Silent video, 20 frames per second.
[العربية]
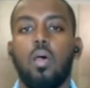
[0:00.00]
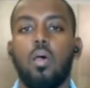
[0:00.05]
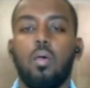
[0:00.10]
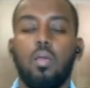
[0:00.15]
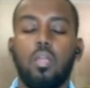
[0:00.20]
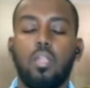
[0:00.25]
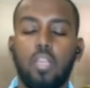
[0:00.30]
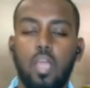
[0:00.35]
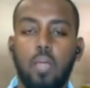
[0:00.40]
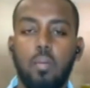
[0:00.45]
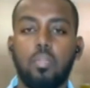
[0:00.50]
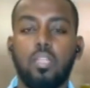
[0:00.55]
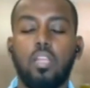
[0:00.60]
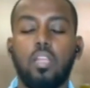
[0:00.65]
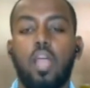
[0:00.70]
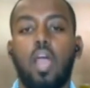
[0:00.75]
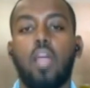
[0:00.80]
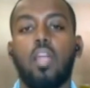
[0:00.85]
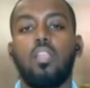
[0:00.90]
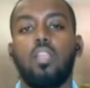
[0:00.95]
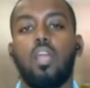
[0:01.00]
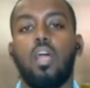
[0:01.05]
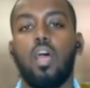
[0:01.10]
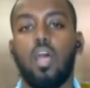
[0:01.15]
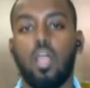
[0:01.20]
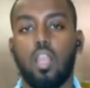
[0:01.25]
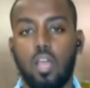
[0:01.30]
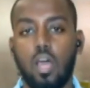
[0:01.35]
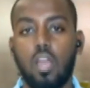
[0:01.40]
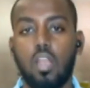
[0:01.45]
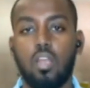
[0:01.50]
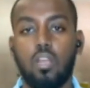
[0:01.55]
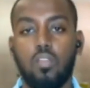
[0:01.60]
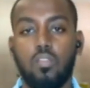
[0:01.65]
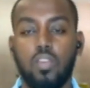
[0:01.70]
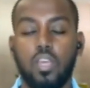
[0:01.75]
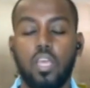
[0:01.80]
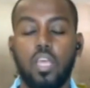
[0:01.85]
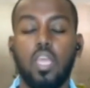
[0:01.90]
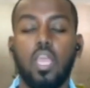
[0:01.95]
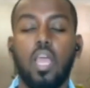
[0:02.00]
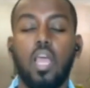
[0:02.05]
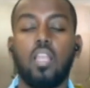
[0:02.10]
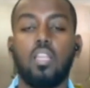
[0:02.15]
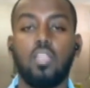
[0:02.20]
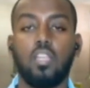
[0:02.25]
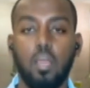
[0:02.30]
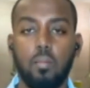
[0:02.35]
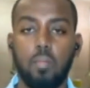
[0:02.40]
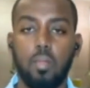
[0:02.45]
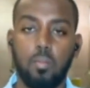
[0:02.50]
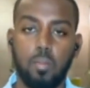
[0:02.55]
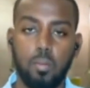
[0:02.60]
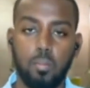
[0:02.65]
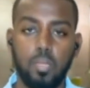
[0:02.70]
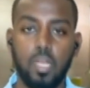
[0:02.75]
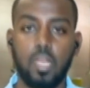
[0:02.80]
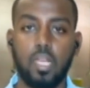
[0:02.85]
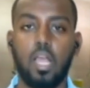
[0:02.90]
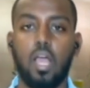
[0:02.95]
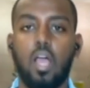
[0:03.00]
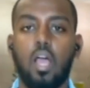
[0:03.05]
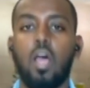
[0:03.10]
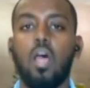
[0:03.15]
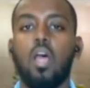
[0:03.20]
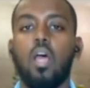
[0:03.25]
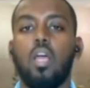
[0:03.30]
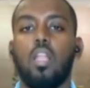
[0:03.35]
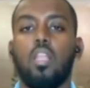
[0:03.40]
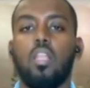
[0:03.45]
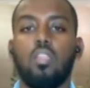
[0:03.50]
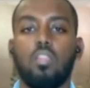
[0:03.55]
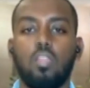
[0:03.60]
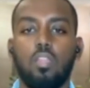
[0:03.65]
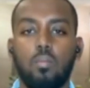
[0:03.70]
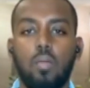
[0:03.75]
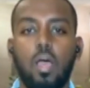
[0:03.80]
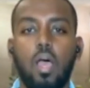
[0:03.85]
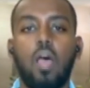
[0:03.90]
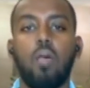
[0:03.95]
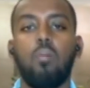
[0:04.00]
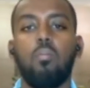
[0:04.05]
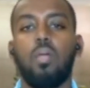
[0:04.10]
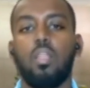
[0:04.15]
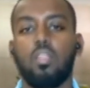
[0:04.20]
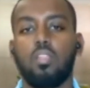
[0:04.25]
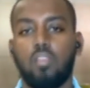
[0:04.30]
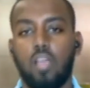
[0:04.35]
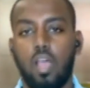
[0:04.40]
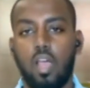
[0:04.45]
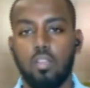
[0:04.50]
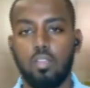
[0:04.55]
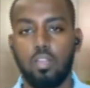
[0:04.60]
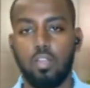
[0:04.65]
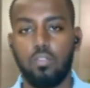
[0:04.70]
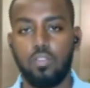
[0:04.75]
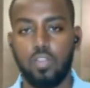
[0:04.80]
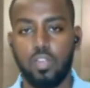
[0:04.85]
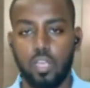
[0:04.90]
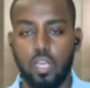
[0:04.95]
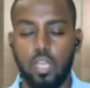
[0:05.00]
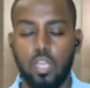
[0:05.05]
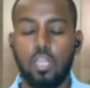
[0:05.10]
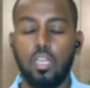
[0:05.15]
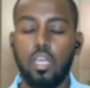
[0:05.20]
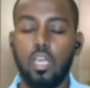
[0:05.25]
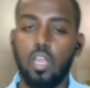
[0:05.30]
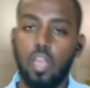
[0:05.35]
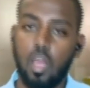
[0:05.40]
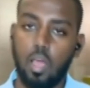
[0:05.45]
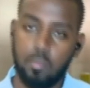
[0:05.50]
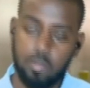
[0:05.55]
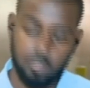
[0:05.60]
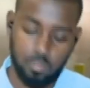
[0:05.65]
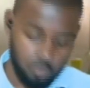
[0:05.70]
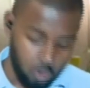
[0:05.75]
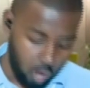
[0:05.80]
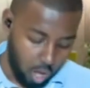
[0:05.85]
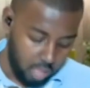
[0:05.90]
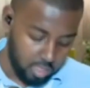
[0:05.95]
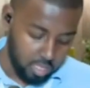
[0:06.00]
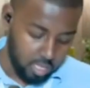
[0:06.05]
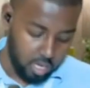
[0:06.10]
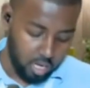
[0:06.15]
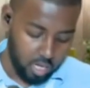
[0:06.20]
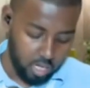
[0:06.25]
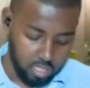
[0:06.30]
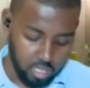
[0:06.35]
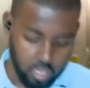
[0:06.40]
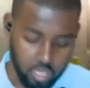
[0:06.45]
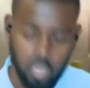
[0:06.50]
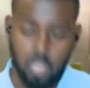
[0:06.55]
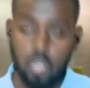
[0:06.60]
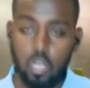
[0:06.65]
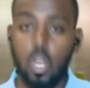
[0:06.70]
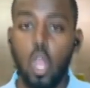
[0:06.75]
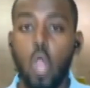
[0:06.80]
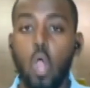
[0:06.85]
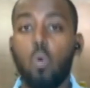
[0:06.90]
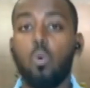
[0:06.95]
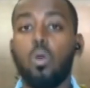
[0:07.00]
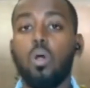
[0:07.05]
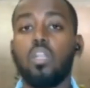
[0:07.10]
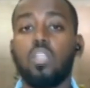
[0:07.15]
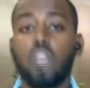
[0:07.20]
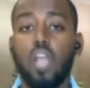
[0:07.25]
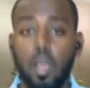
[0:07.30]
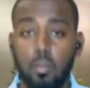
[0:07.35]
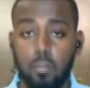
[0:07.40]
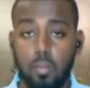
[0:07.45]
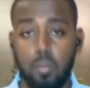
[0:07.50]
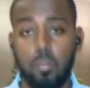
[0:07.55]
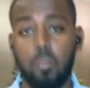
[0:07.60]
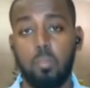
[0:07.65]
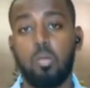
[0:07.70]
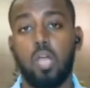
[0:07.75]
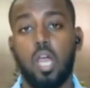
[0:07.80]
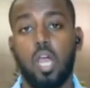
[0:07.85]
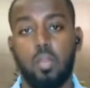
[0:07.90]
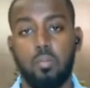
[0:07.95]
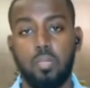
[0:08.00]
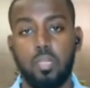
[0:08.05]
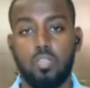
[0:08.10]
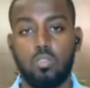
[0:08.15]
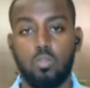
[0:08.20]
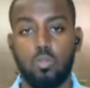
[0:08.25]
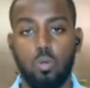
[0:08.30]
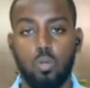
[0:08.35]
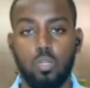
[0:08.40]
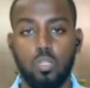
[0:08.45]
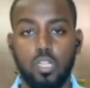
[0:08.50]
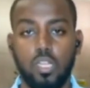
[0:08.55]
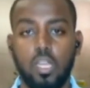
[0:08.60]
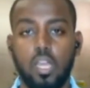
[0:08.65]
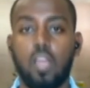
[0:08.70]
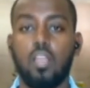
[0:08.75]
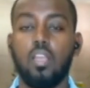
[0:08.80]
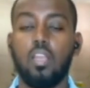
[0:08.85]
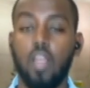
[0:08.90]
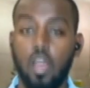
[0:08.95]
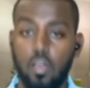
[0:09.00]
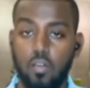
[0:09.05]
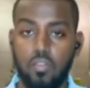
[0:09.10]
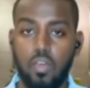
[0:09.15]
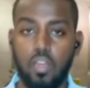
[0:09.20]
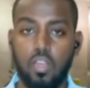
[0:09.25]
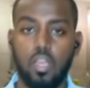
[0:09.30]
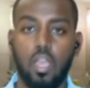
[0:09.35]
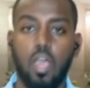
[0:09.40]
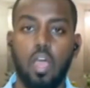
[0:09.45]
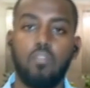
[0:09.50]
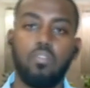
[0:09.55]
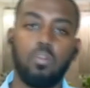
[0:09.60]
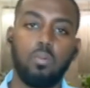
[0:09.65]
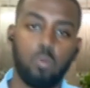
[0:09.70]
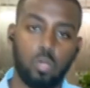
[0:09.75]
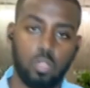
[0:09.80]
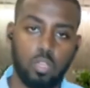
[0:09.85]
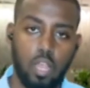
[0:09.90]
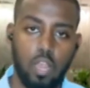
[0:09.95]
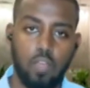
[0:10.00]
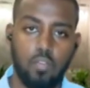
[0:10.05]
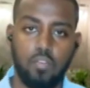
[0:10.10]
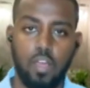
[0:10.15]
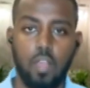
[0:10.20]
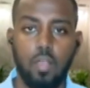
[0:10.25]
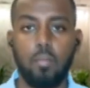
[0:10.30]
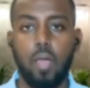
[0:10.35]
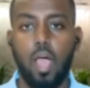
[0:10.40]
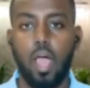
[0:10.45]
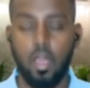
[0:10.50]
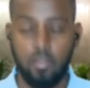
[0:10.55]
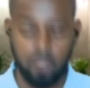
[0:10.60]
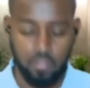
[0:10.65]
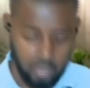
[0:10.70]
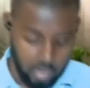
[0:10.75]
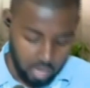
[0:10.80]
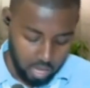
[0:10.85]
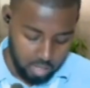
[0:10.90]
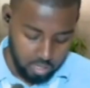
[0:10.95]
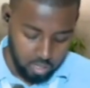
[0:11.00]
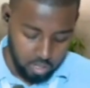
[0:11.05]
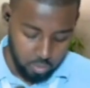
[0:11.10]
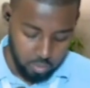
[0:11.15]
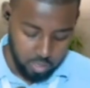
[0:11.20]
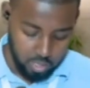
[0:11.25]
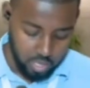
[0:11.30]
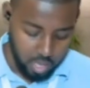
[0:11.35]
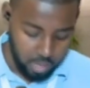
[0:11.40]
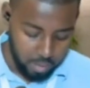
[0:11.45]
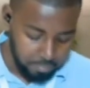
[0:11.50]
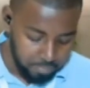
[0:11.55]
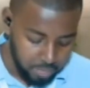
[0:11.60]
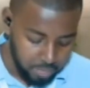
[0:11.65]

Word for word: نيابة عن القارة الإفريقية لدعم المملكة لانضمام الاتحاد الإفريقي إلى مجموعة العشرين ودعم المملكة العربية السعودية للأفارقة في مختلف المحافل الدولية